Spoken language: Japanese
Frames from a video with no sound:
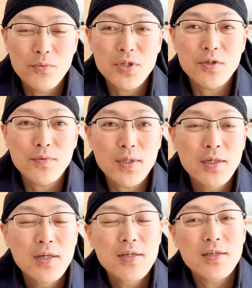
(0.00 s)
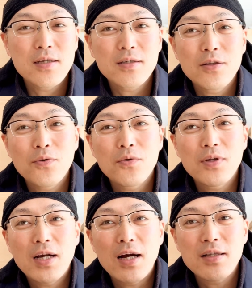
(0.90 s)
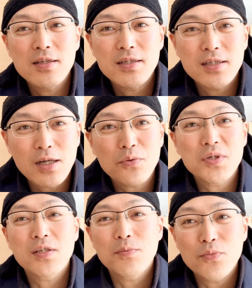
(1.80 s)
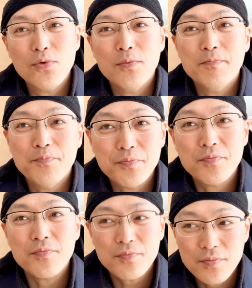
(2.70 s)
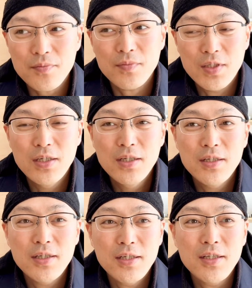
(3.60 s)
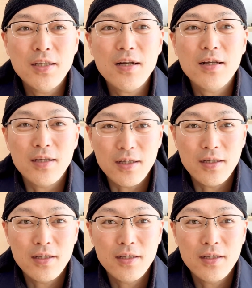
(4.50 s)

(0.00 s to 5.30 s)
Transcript: もしくは洗剤残り仮にしたとしても気にならない